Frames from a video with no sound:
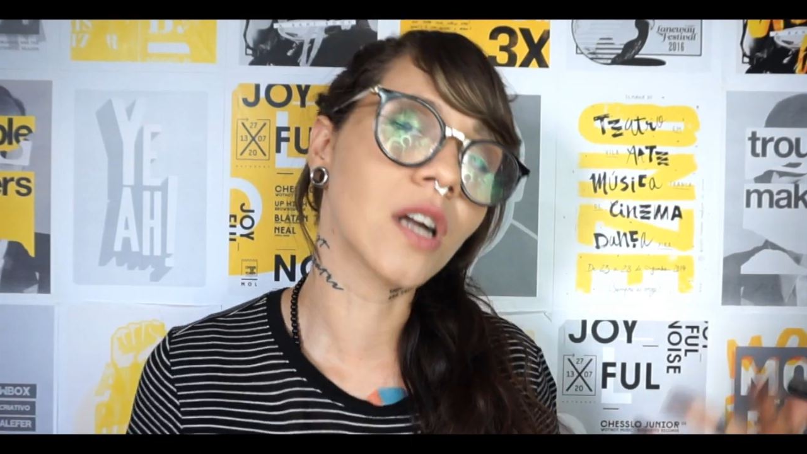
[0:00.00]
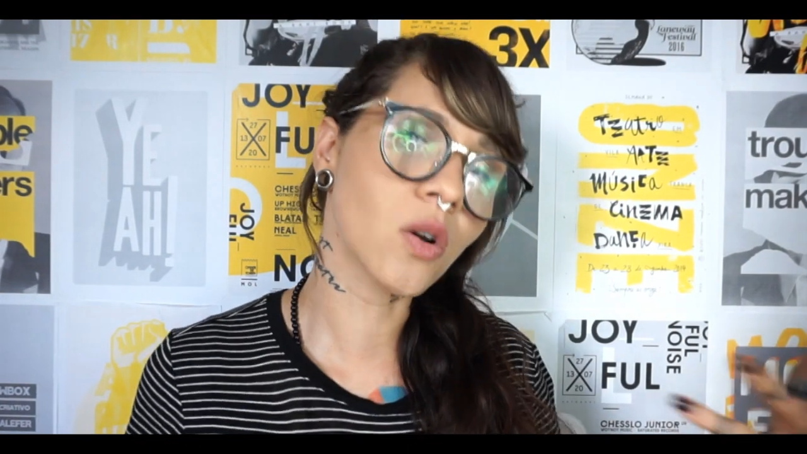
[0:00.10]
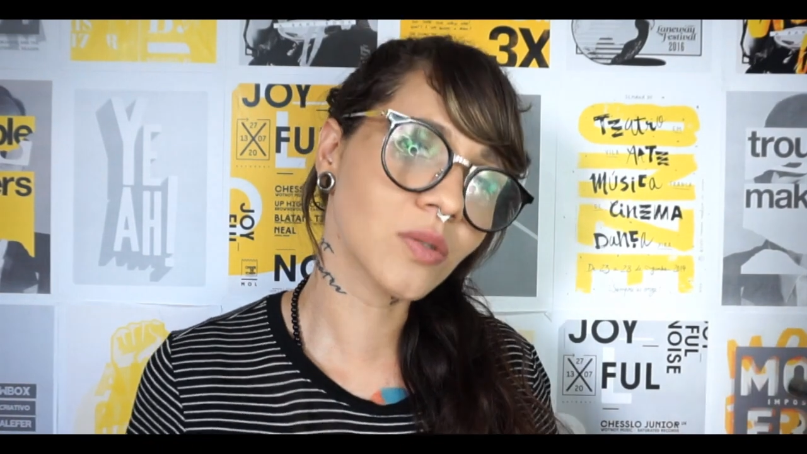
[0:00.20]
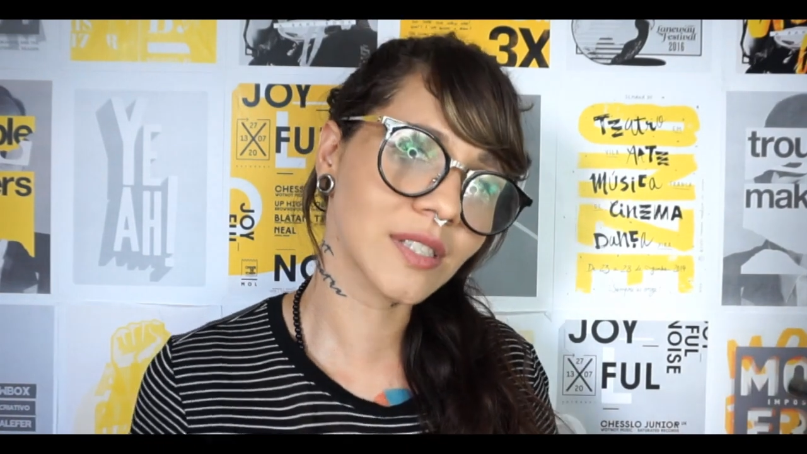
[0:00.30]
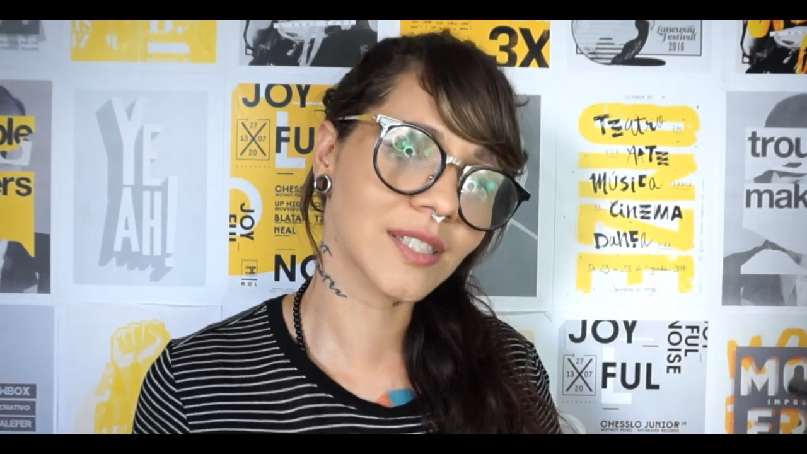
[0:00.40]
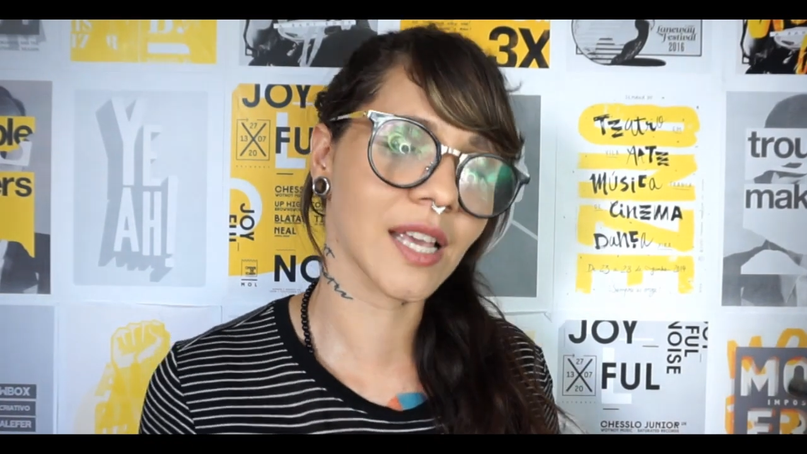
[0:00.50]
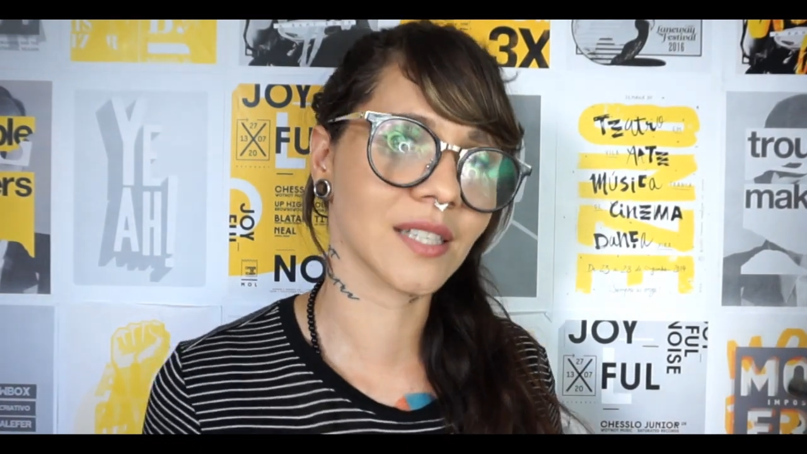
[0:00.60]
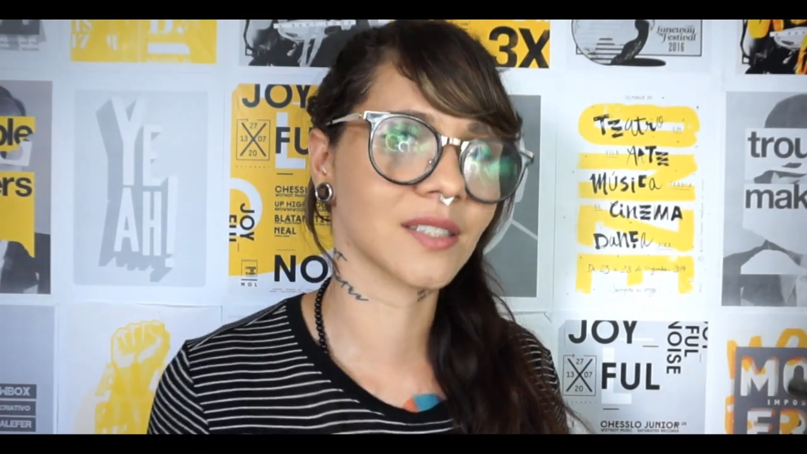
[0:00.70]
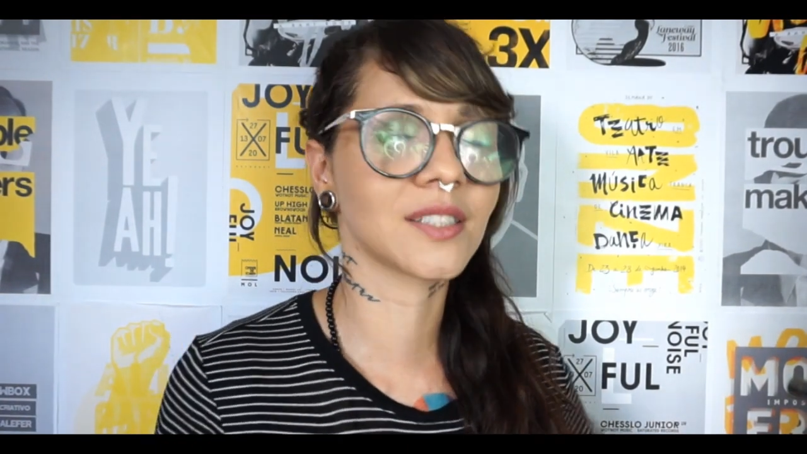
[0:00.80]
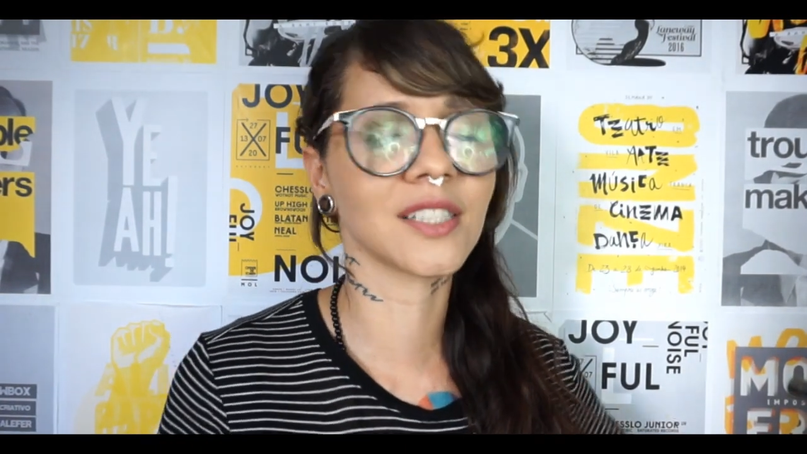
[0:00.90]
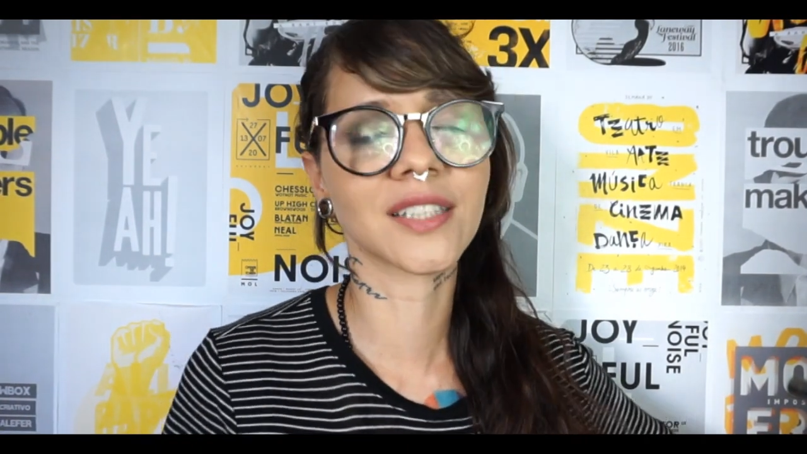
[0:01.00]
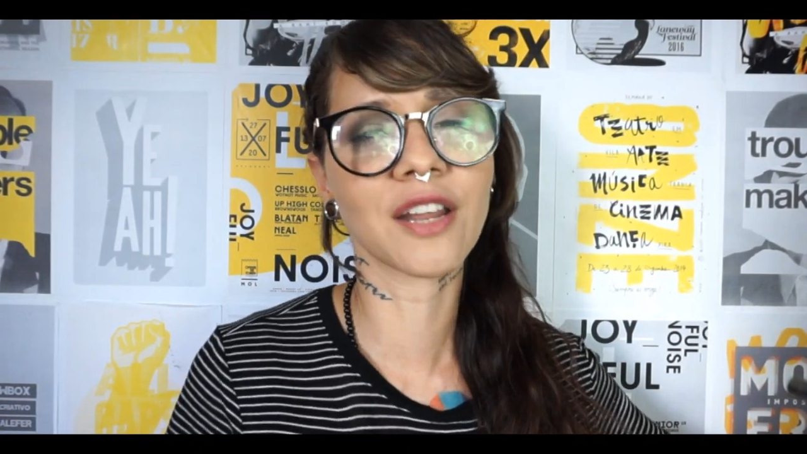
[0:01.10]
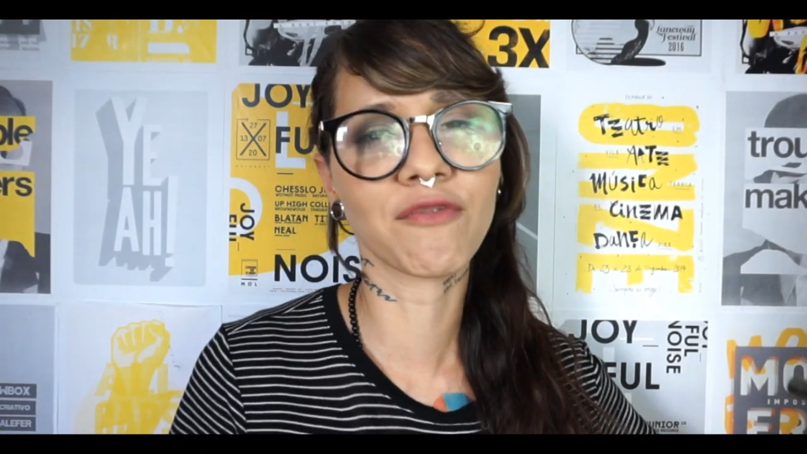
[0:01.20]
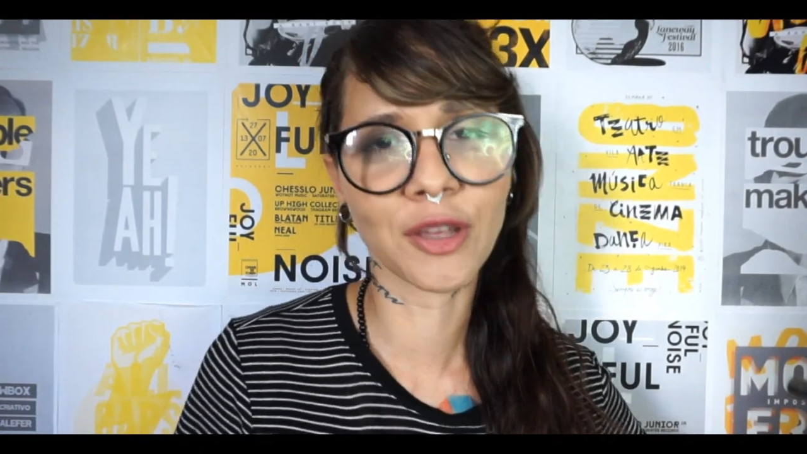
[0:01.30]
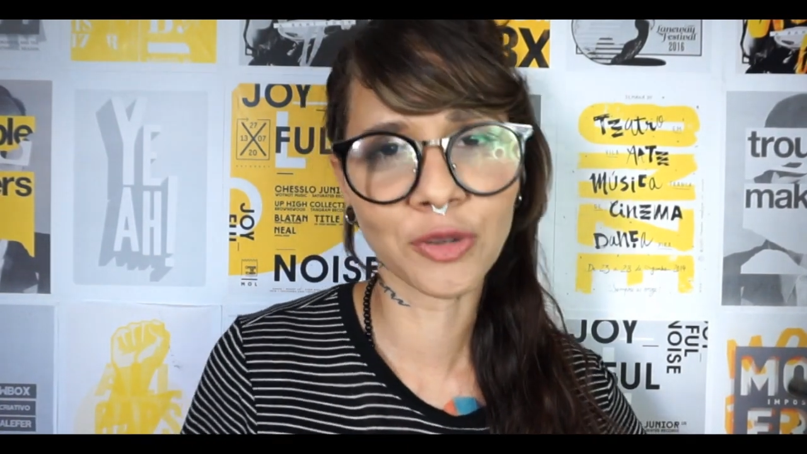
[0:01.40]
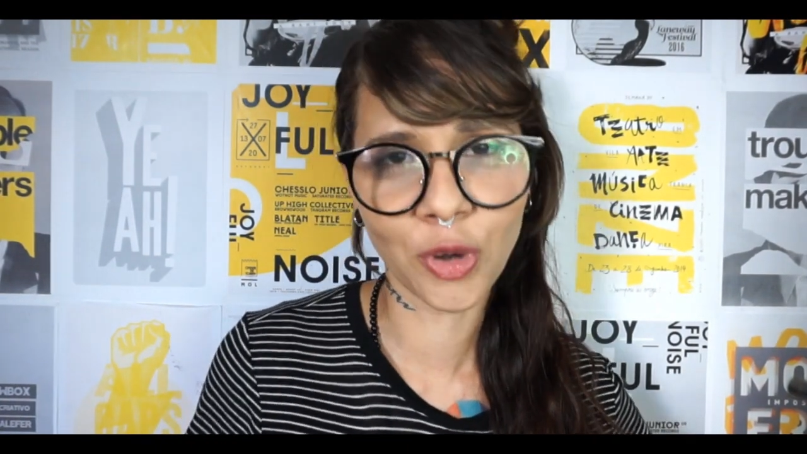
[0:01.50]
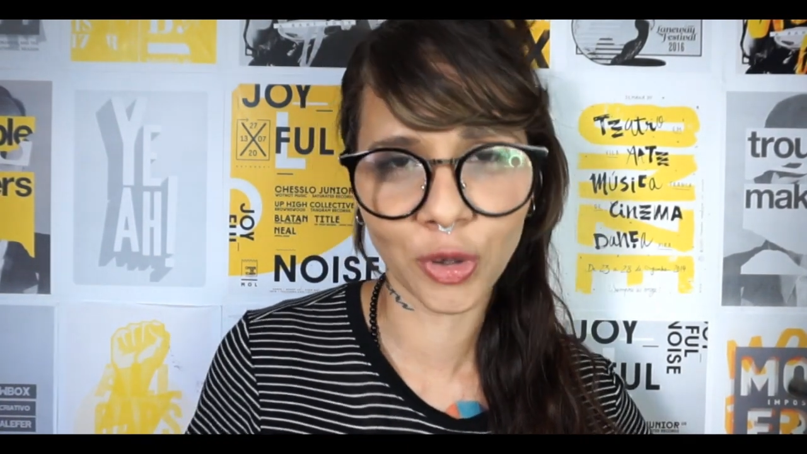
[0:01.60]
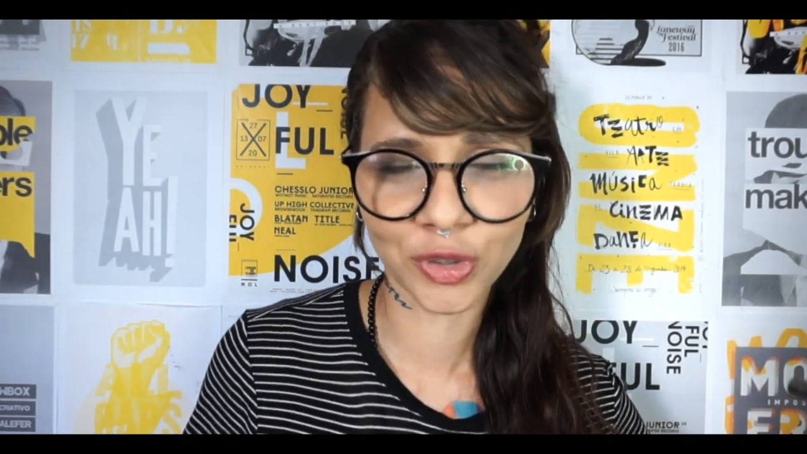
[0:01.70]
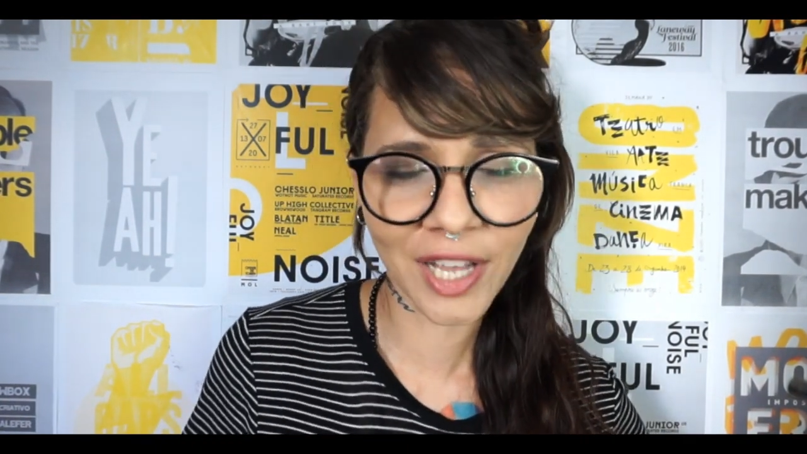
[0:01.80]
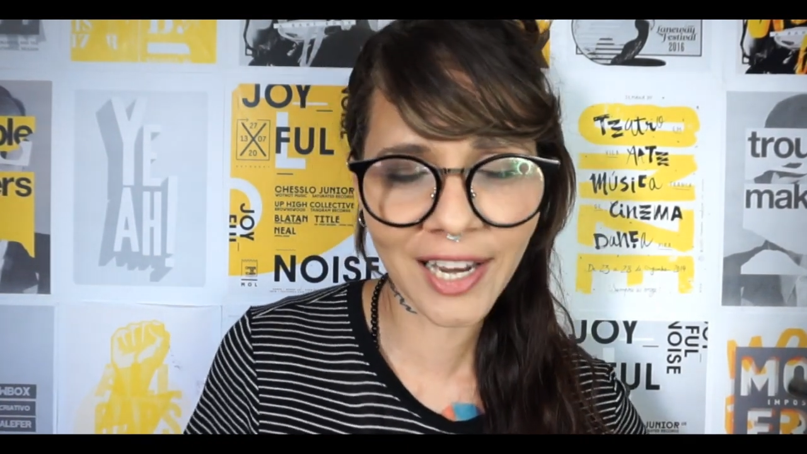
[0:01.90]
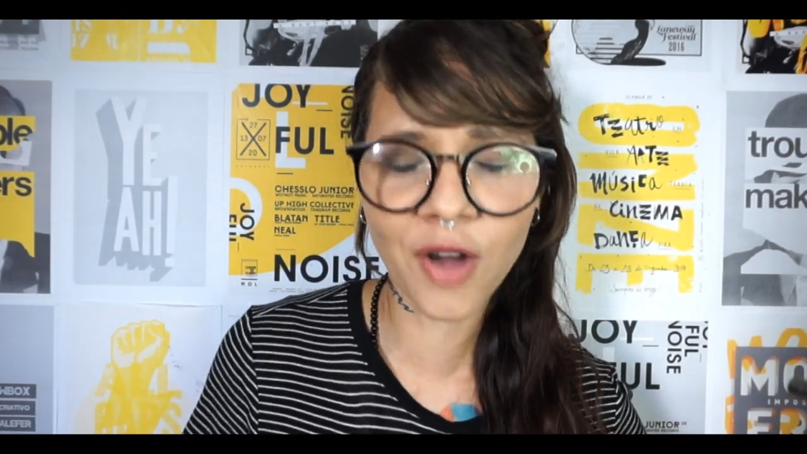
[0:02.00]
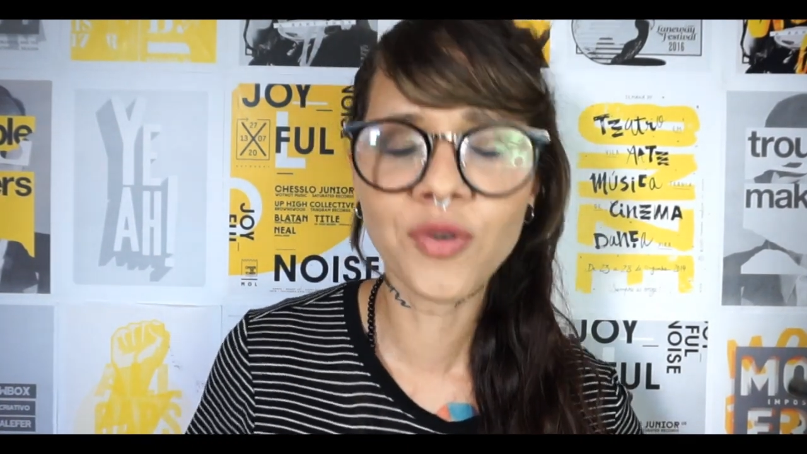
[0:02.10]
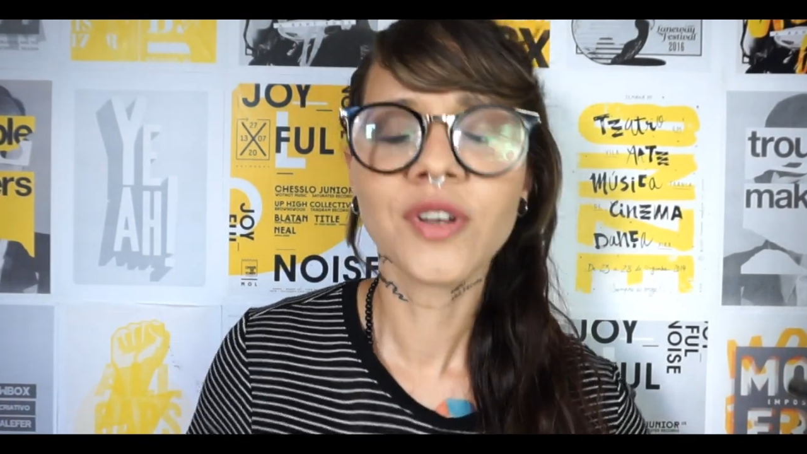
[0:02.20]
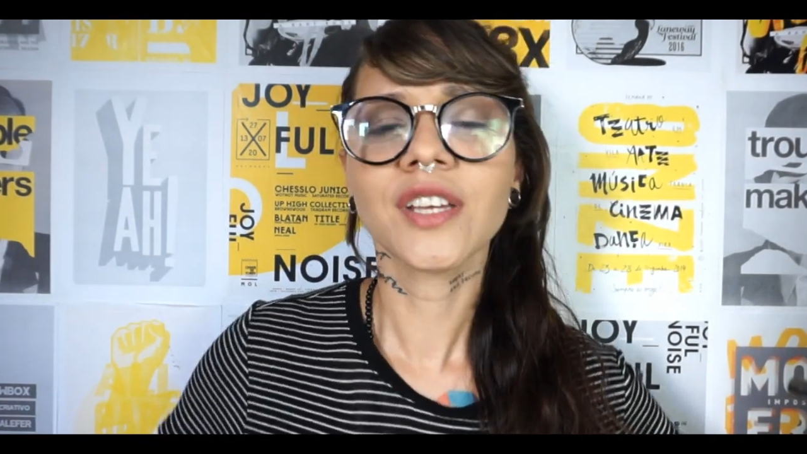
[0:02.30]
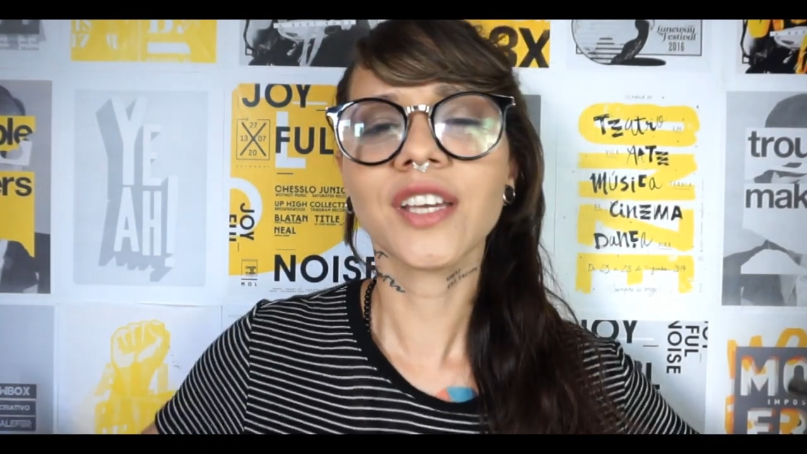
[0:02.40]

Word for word: Não se esqueça de se inscrever no nosso canal